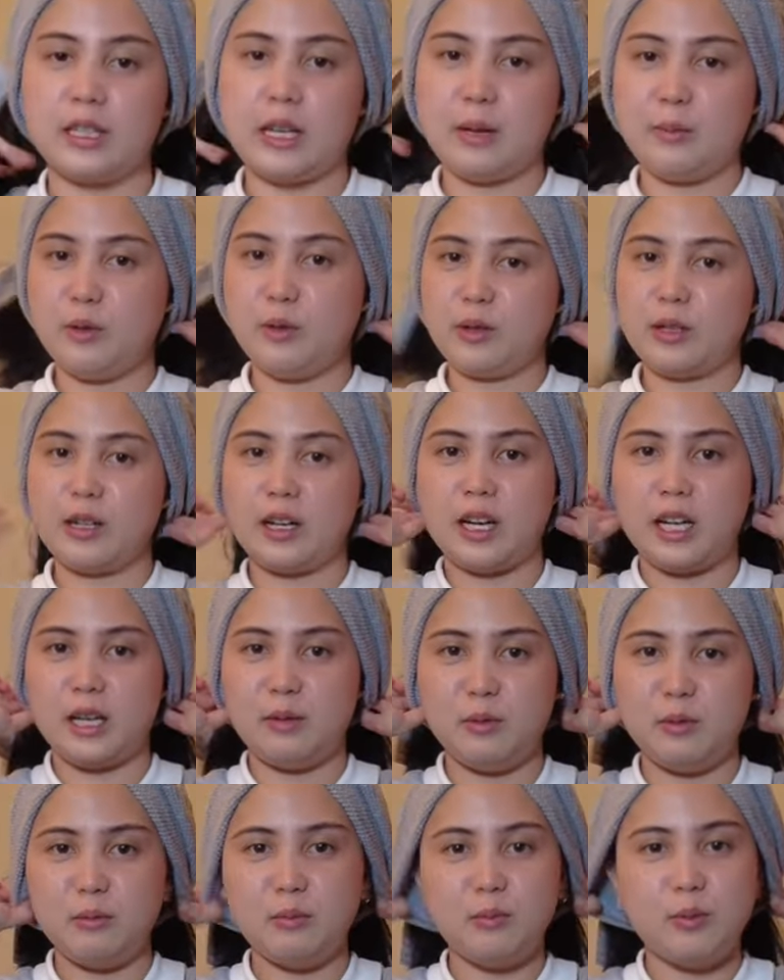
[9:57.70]
samok na
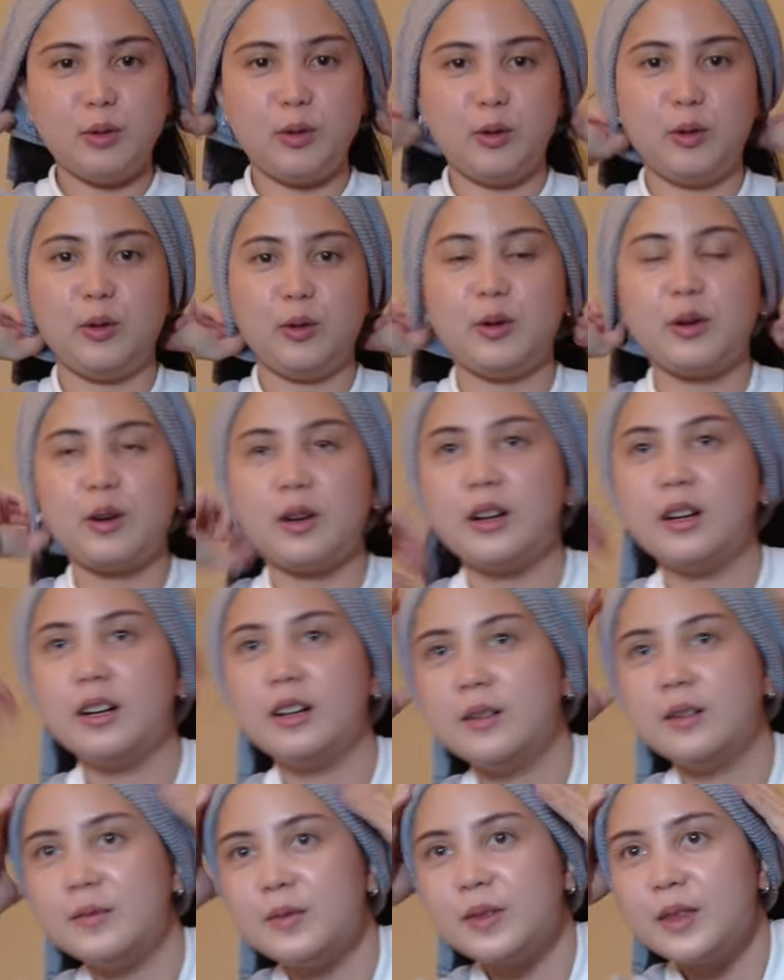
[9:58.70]
kayo mo buhok,
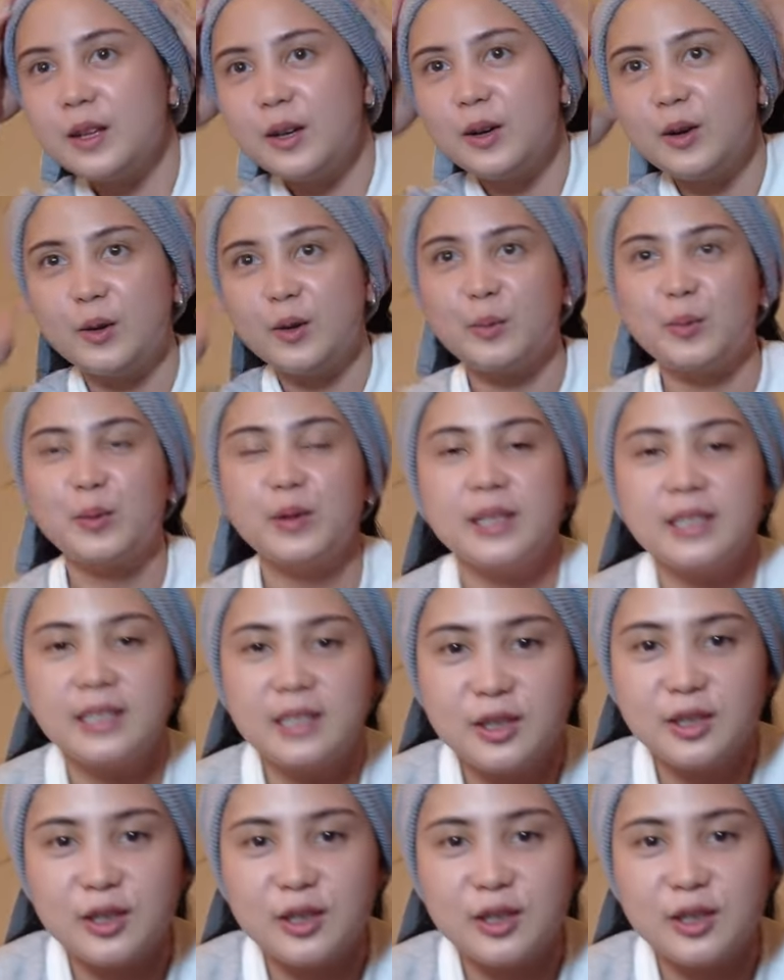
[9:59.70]
o oh, pwede sa